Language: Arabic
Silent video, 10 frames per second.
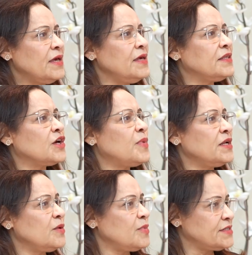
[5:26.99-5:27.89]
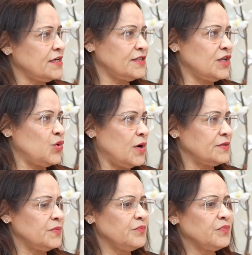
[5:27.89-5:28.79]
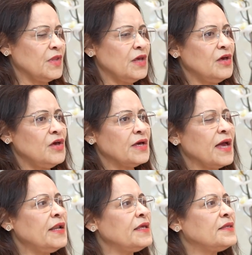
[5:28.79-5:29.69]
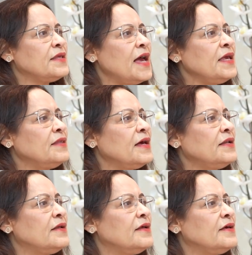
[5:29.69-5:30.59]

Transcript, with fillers: هي تكبرني بتسع سنوات كانت أيضا